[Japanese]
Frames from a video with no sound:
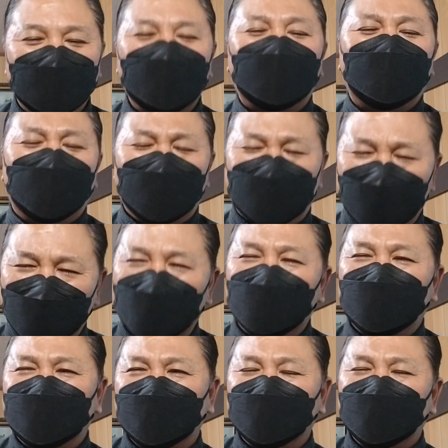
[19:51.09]
手伝ったんですよね。
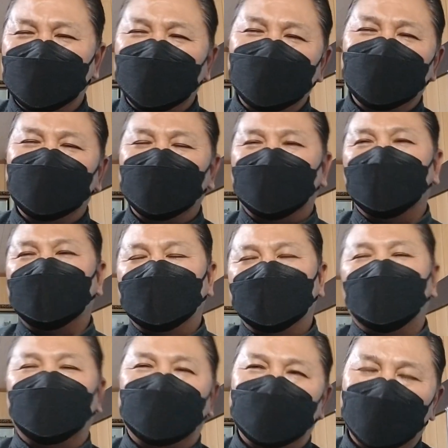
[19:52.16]
ずっと手
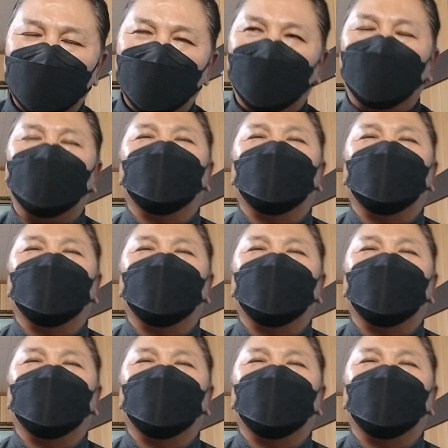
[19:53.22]
伝って、